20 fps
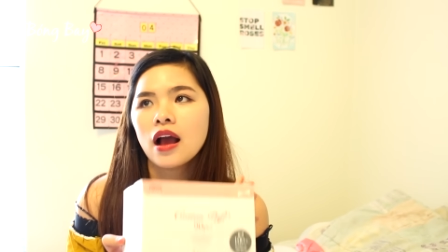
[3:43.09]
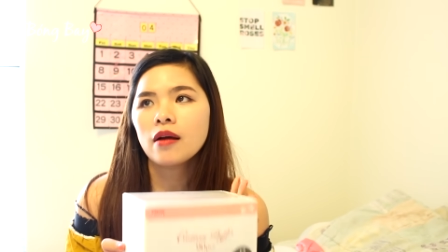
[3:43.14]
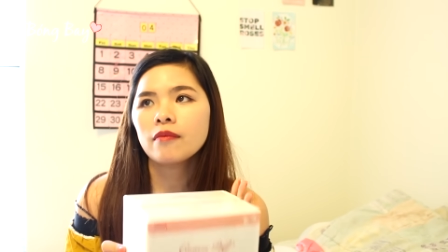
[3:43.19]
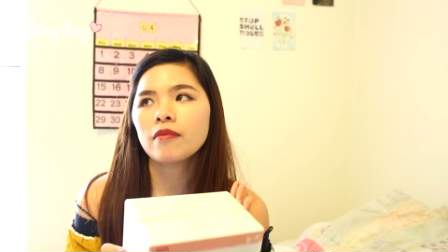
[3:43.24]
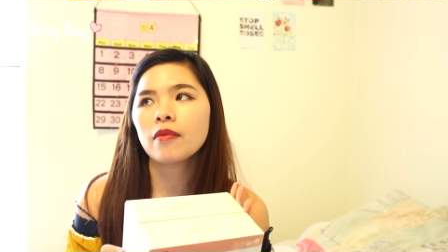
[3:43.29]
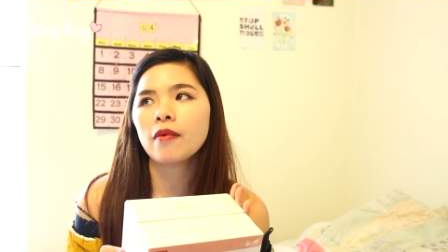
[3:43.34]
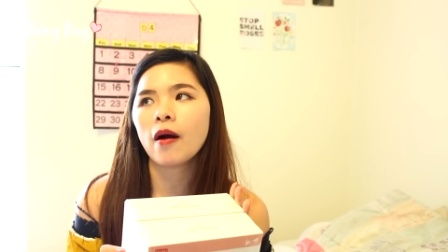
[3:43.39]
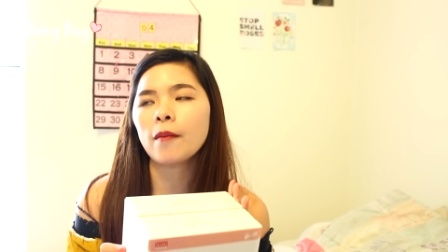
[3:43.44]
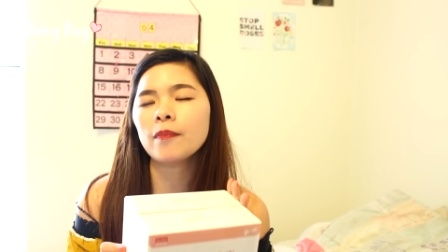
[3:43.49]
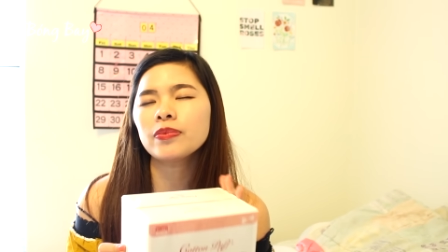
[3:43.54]

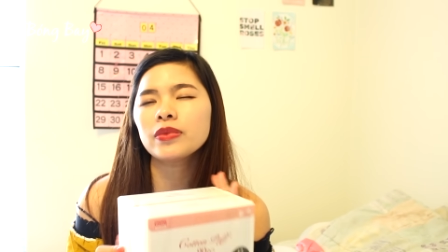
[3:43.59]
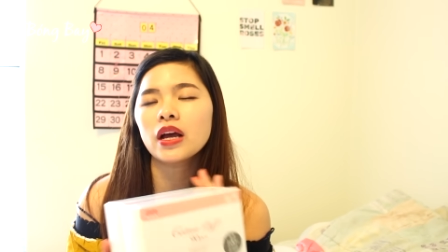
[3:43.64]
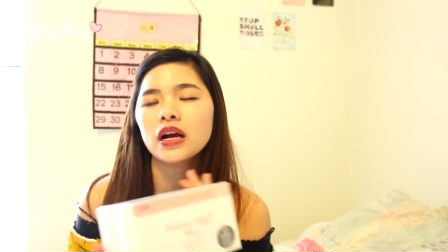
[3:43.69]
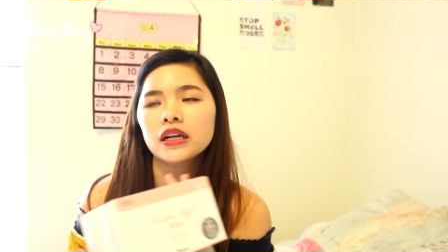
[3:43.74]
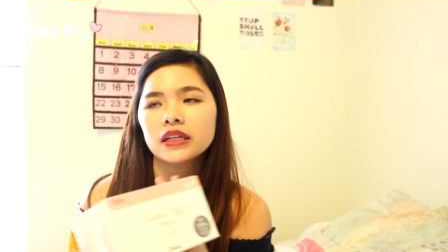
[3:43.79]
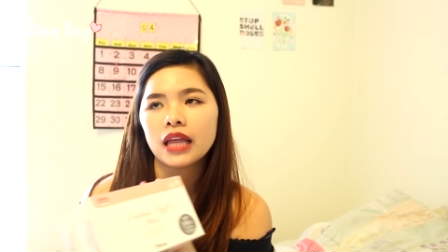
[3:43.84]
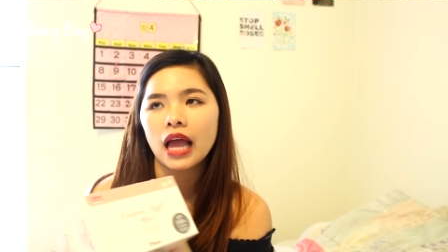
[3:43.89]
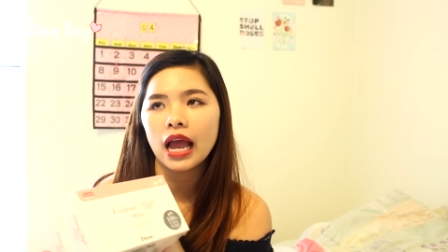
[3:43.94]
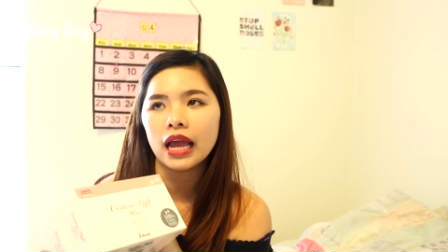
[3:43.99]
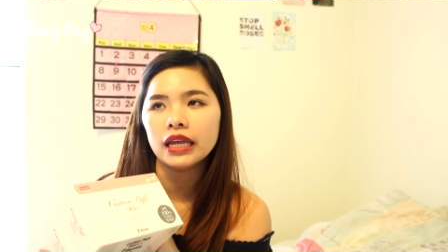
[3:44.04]
mà bóng từng
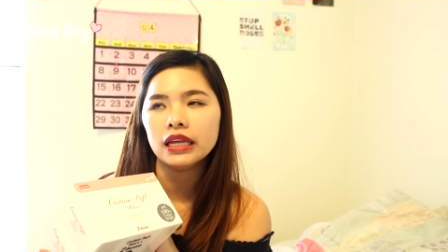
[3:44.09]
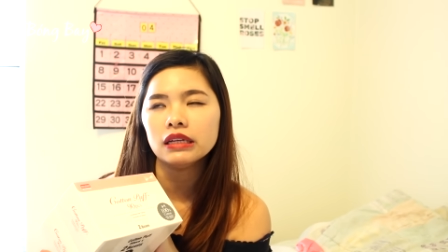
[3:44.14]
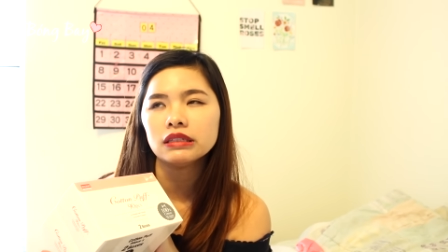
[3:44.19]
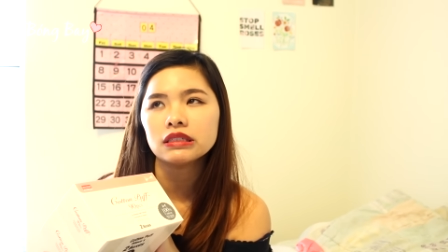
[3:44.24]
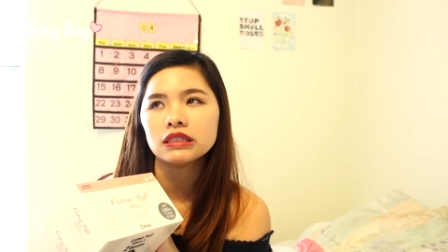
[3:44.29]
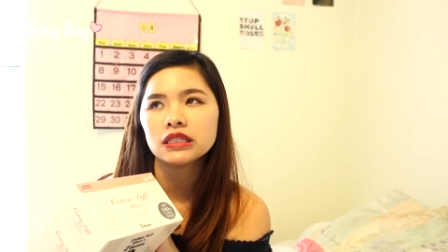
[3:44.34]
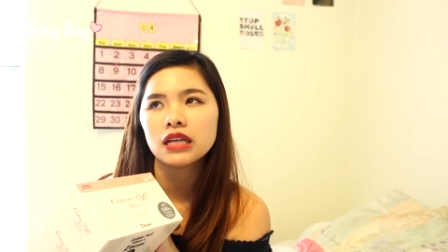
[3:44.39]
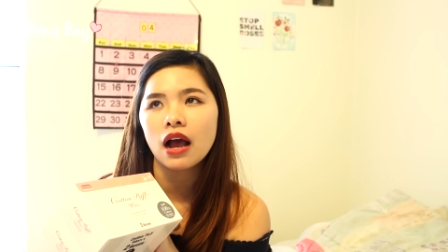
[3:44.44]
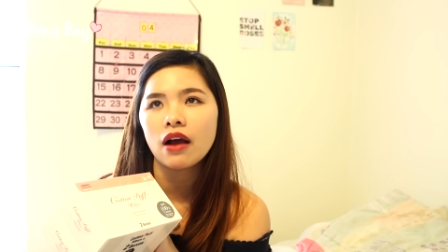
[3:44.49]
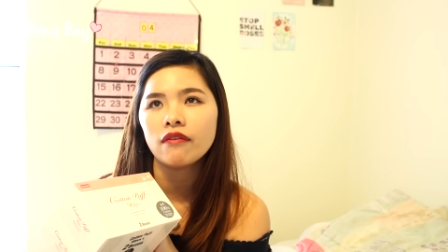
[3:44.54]
thấy
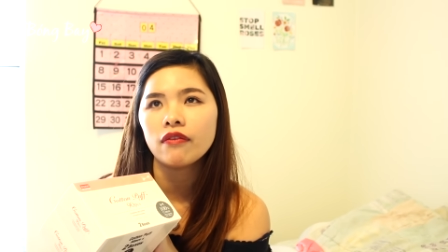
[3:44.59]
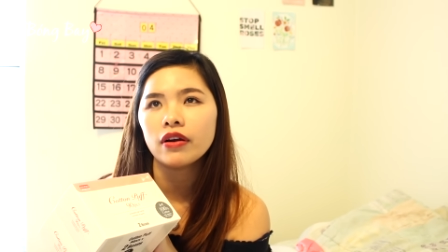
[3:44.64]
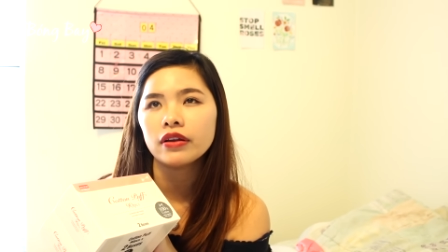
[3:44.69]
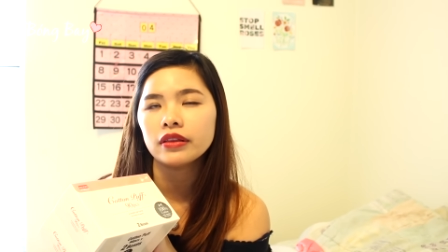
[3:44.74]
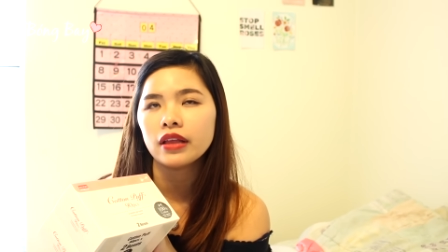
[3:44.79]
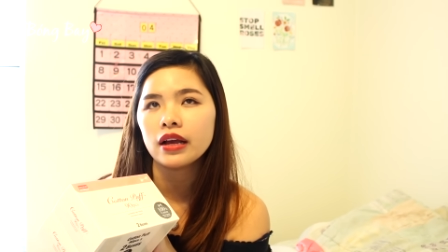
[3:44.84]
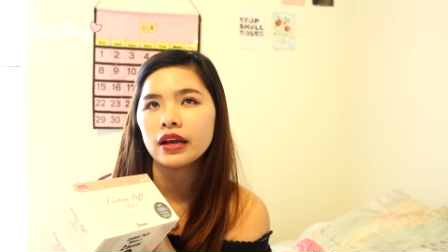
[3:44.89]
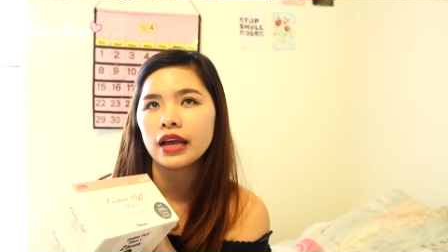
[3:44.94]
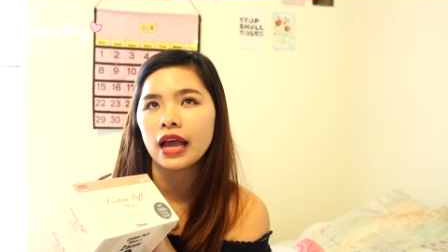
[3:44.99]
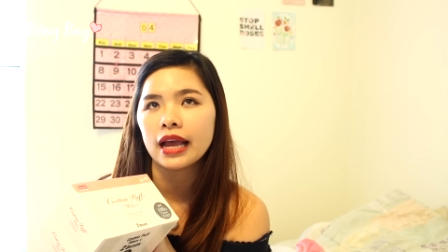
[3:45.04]
so với
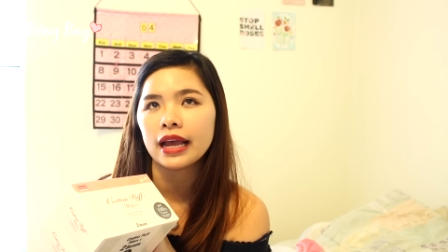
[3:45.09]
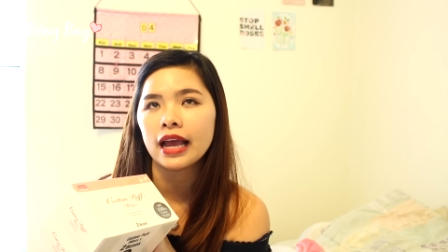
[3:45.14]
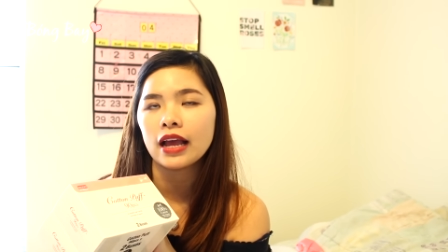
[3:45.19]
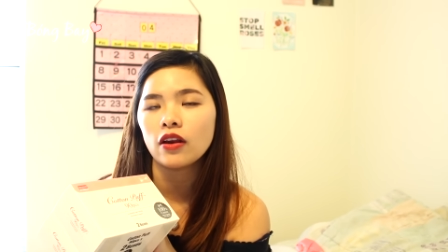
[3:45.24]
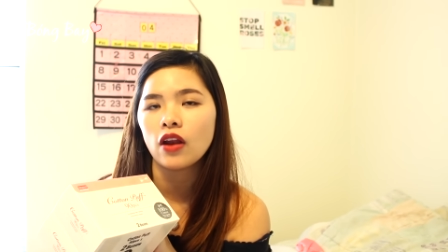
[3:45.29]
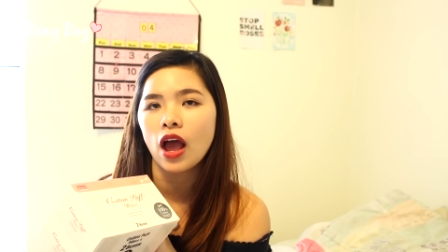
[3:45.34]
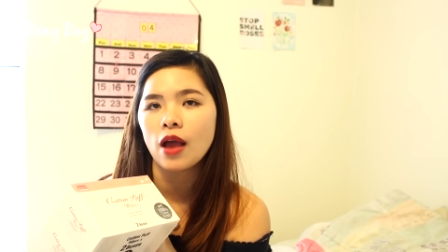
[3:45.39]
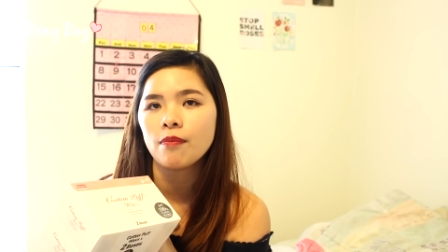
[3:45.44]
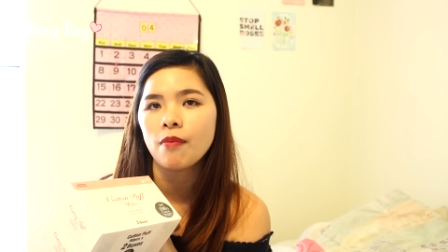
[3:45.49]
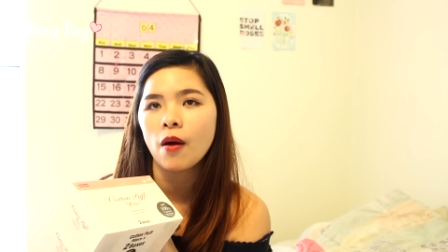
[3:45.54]
tất cả các
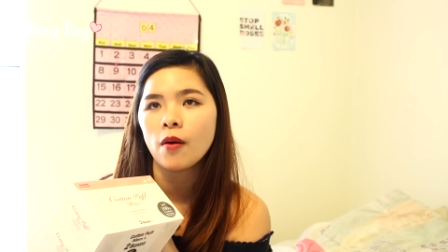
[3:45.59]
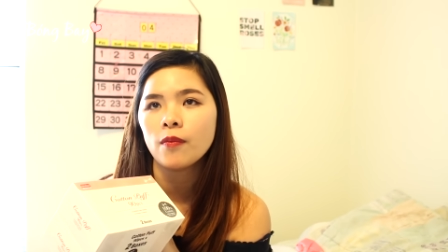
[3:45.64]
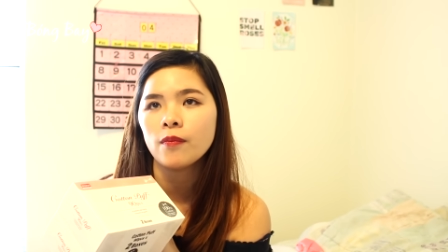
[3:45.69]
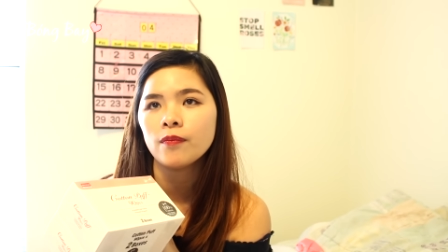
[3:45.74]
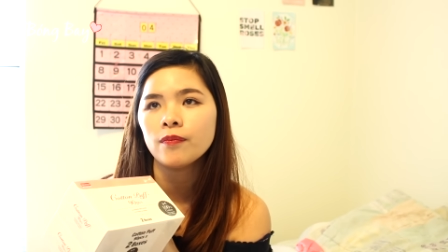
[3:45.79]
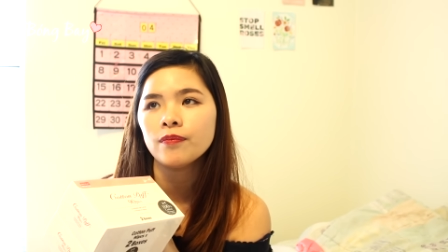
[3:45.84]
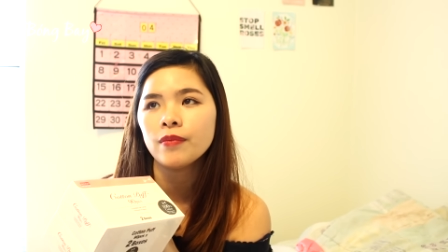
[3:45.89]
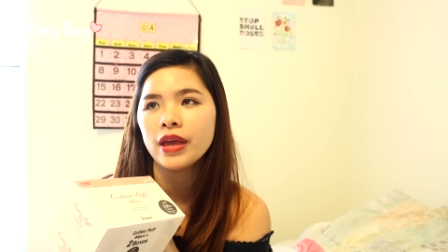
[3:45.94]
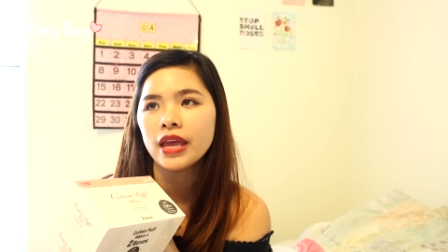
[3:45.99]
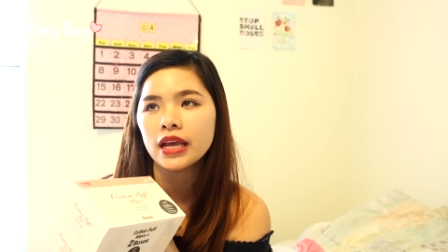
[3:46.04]
loại
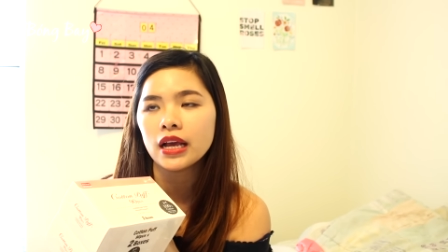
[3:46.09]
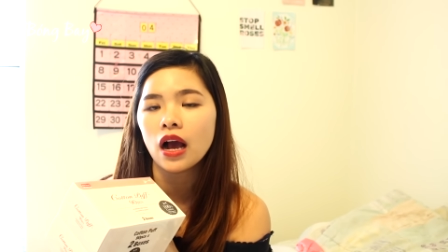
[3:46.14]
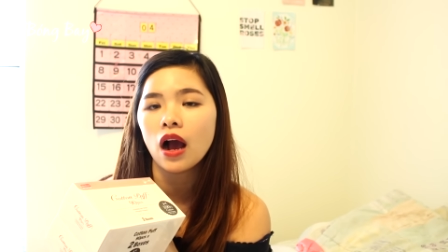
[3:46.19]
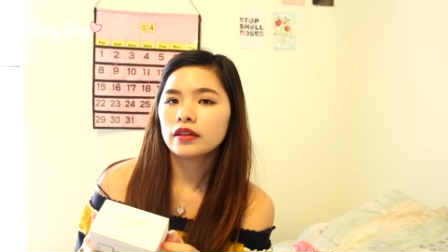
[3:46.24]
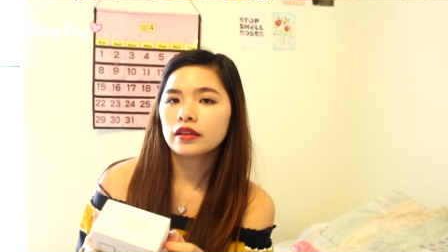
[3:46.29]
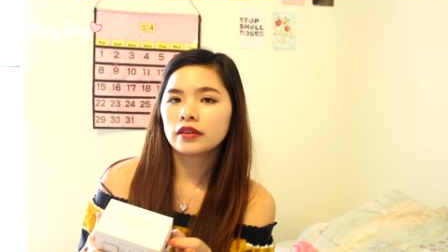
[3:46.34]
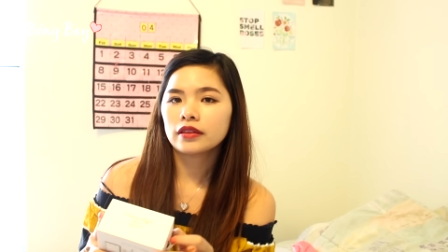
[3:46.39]
bóng biết